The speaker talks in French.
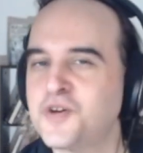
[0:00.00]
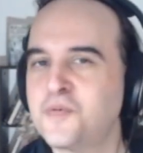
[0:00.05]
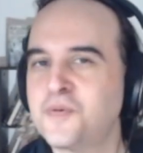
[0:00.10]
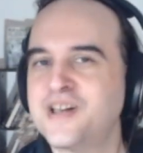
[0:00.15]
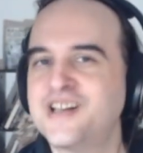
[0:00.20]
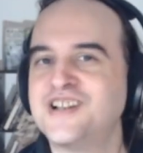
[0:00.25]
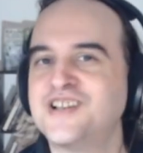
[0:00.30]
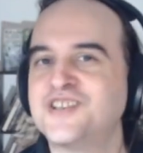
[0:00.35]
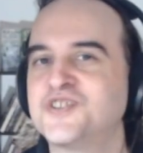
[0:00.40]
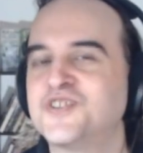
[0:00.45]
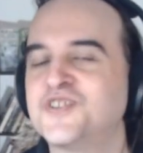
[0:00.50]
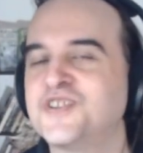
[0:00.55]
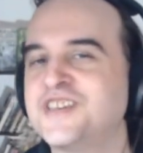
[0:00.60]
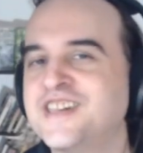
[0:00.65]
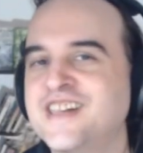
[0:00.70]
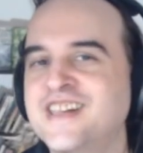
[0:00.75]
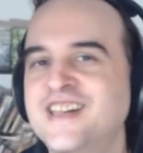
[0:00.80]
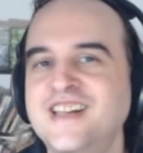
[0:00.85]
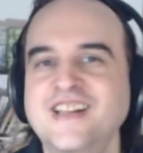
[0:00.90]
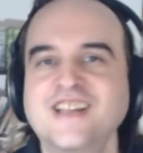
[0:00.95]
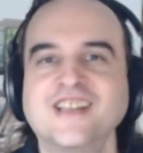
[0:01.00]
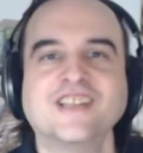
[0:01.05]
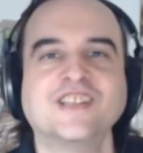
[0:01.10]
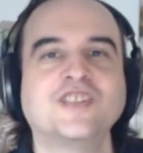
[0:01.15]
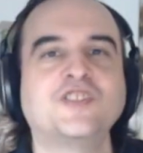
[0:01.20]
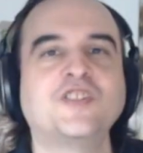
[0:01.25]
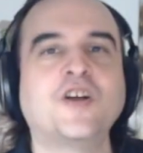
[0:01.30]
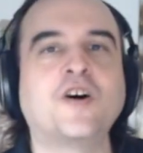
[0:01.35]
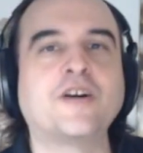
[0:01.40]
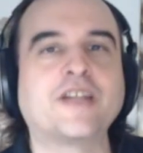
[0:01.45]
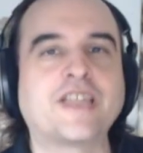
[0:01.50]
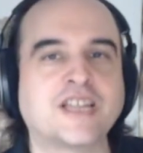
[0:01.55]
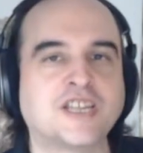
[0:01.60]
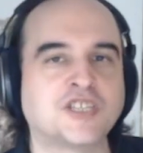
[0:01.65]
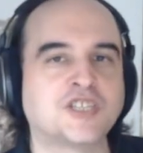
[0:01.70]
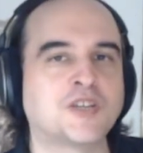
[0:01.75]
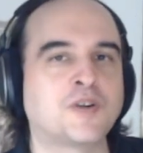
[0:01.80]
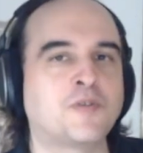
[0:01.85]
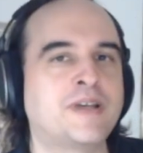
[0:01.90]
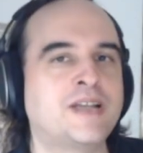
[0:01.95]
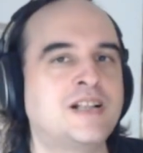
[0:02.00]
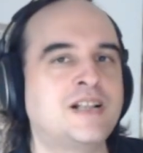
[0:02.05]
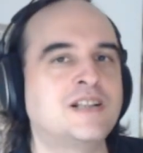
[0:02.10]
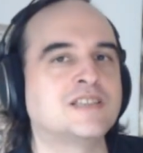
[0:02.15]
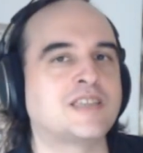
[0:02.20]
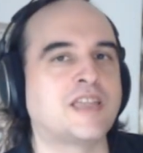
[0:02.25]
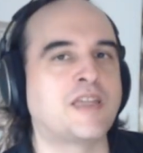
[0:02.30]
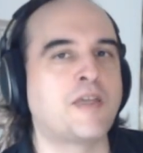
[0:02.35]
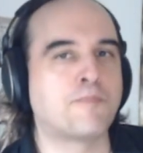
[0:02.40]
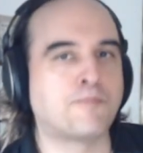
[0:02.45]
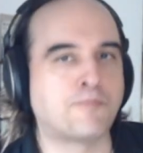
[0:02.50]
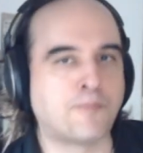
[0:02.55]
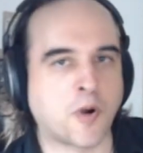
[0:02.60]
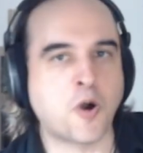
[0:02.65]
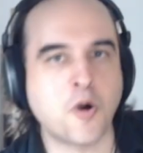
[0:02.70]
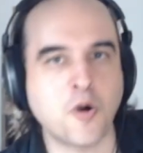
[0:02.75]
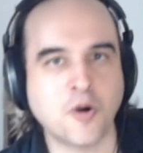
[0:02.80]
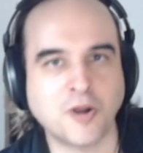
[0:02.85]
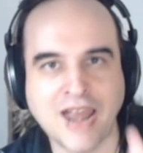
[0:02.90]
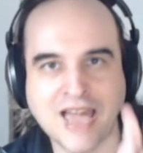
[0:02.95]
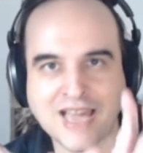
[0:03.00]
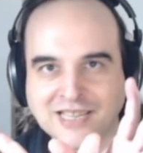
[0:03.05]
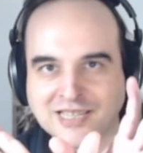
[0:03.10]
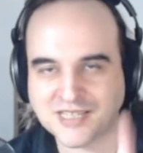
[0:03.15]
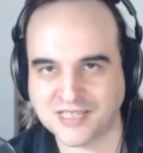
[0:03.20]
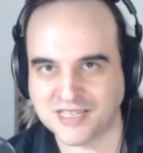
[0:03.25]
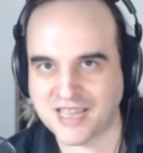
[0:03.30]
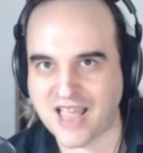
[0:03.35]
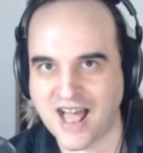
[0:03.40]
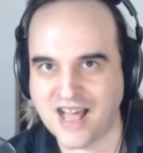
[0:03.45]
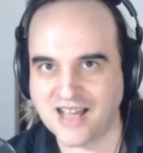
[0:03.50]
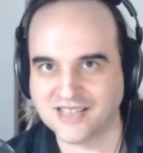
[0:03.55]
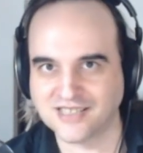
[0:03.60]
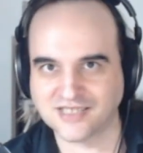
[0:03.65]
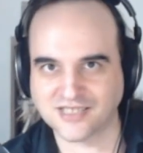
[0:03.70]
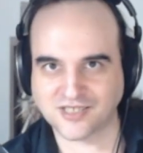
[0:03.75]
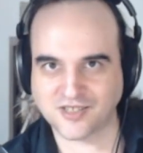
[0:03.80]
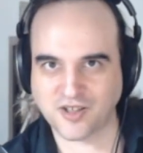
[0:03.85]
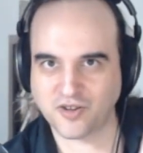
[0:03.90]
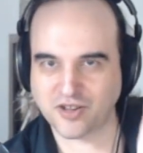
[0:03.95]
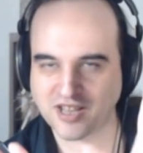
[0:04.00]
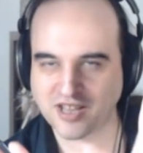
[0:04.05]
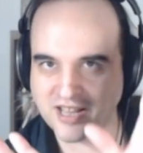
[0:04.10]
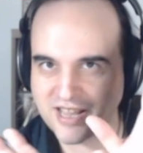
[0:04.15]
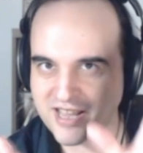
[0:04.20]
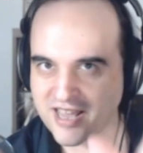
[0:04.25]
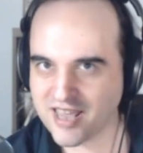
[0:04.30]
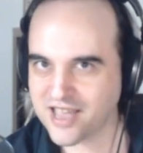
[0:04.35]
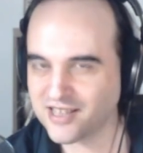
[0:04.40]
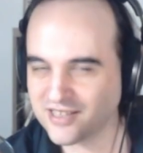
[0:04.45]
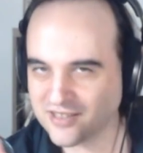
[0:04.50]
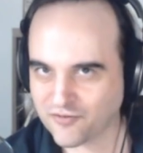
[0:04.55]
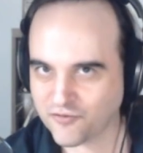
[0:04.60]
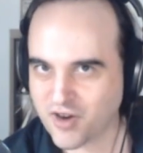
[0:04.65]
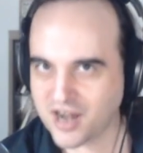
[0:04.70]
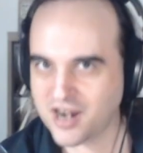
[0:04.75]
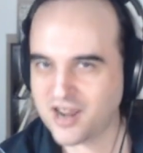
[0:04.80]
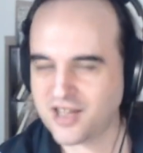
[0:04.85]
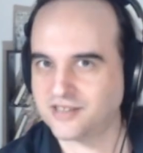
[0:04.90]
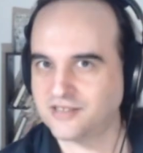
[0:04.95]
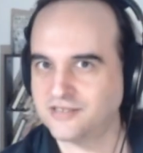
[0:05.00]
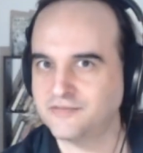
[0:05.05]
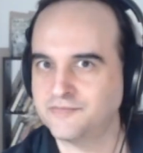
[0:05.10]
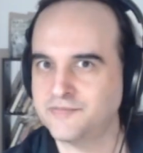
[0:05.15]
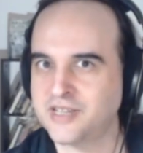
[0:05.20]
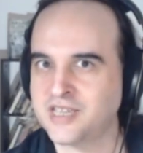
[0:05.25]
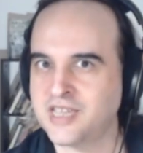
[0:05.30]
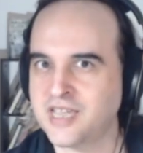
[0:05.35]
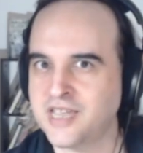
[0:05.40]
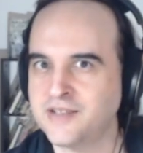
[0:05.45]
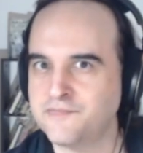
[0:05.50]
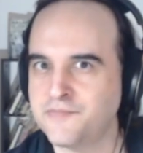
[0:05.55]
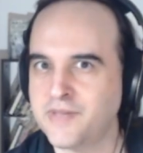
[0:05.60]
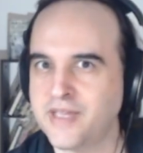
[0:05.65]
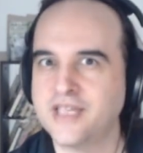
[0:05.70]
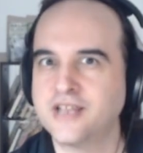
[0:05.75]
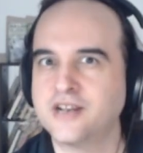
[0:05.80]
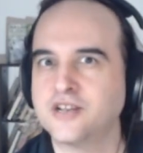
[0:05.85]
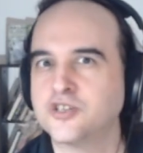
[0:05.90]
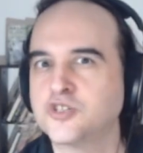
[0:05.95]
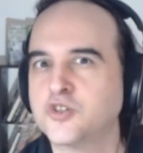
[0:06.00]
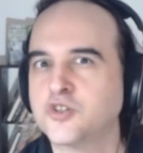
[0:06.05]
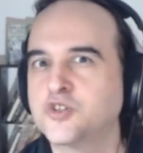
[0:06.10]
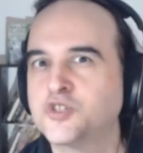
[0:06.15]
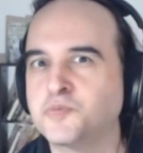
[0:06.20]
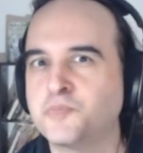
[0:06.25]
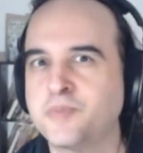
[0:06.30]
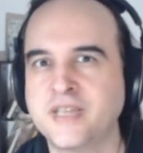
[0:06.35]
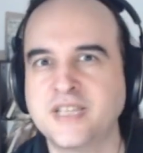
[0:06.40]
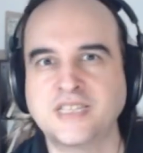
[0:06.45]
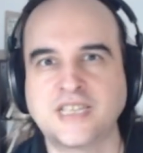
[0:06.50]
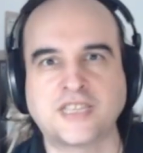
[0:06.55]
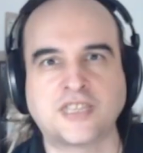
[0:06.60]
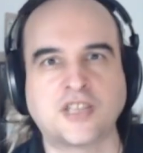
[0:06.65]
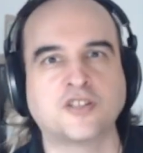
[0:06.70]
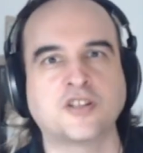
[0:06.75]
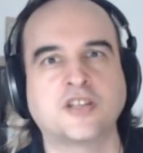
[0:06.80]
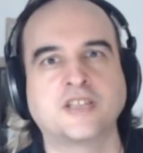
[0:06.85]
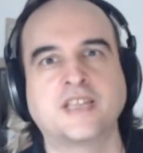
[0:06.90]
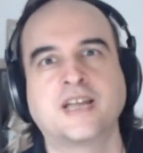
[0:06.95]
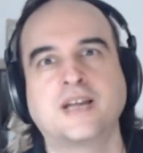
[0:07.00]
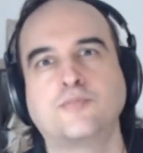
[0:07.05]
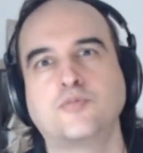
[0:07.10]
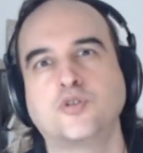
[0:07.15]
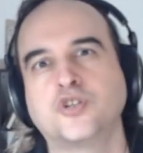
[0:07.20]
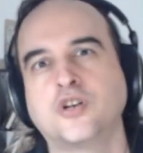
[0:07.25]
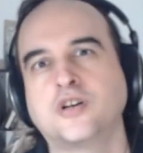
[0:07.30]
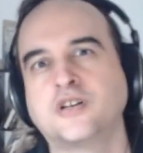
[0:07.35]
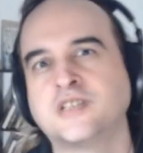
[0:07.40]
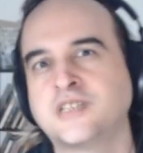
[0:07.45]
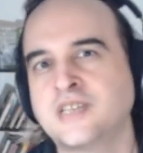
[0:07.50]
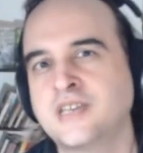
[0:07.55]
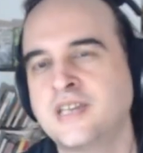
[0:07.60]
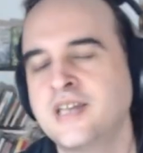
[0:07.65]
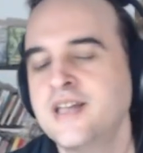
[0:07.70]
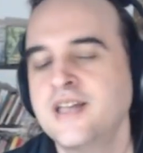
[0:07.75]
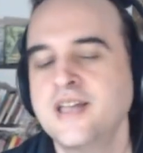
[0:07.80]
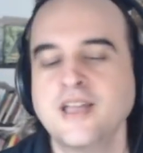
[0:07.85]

Wells, OK? Donc, H.G. Wells est pour la science. Donc, voilà, OK? Mais le suspense est intenable, je le sais.